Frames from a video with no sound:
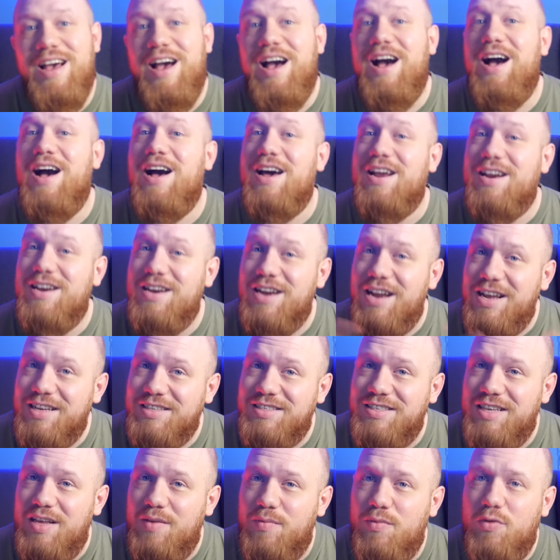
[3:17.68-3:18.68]
a
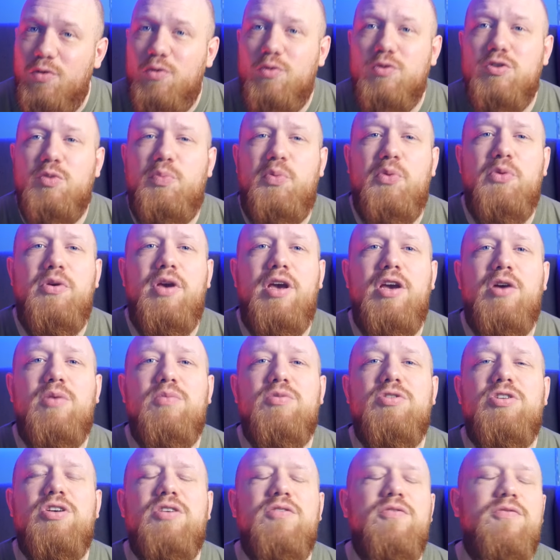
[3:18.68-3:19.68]
razem uzupełniają
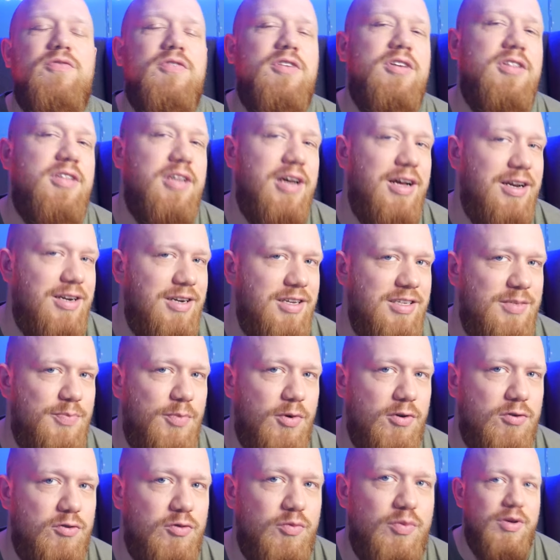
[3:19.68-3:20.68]
się w idealny
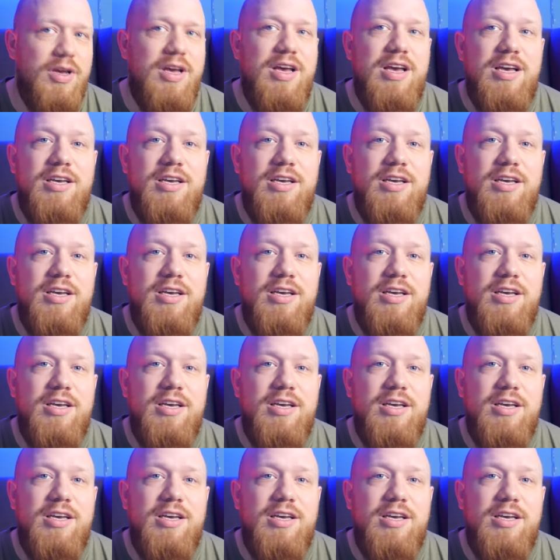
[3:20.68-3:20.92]
sposób.